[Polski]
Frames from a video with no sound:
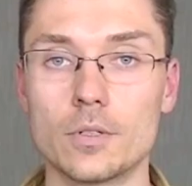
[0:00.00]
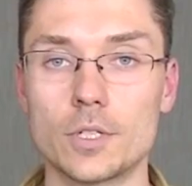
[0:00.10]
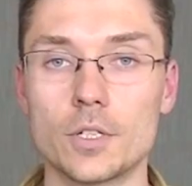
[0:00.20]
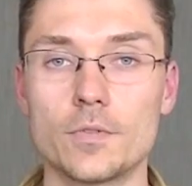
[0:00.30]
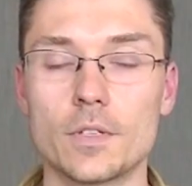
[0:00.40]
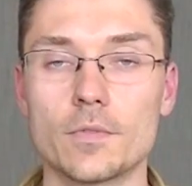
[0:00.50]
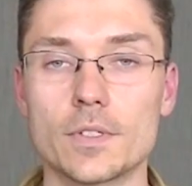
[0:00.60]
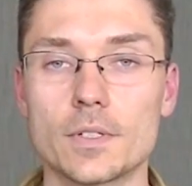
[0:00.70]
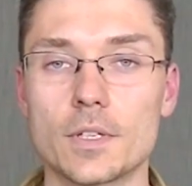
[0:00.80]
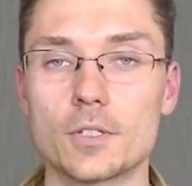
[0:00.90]
Cześć, witam Was
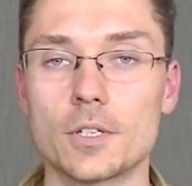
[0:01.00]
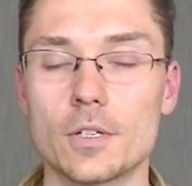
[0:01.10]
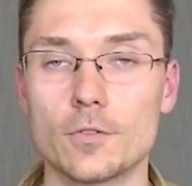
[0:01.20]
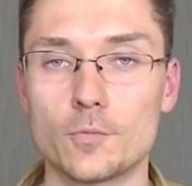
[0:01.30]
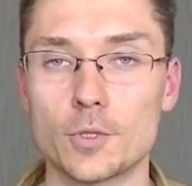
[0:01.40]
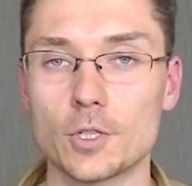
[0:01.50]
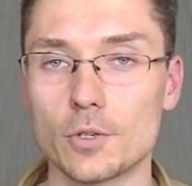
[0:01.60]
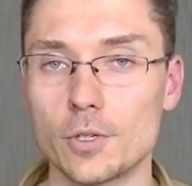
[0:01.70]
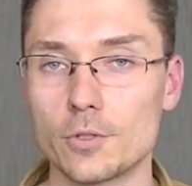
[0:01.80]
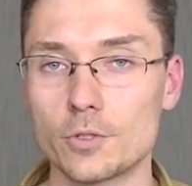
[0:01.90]
serdecznie. W pierwszej
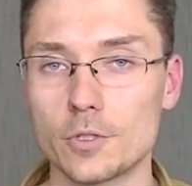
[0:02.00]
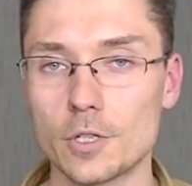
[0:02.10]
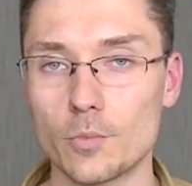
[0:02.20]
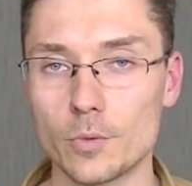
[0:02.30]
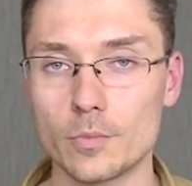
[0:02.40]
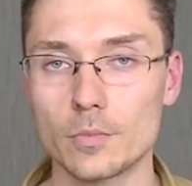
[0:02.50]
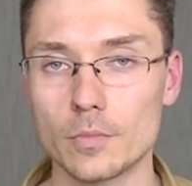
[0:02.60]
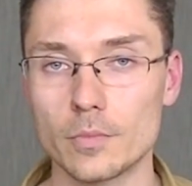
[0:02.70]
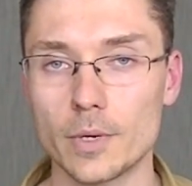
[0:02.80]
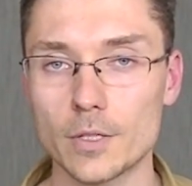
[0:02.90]
kolejności chciałbym
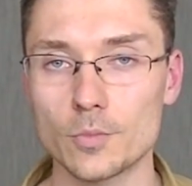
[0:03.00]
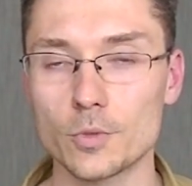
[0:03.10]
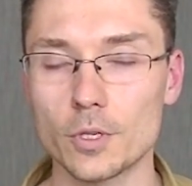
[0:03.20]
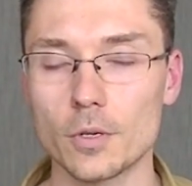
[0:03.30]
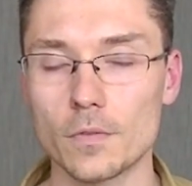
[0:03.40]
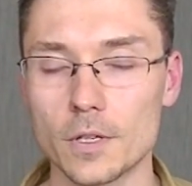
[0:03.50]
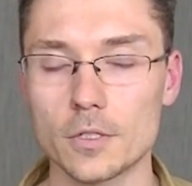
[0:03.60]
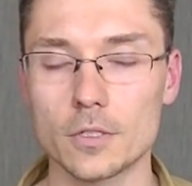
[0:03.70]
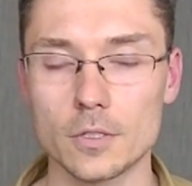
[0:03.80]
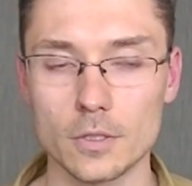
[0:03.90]
bardzo
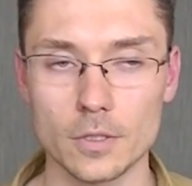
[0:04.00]
podziękować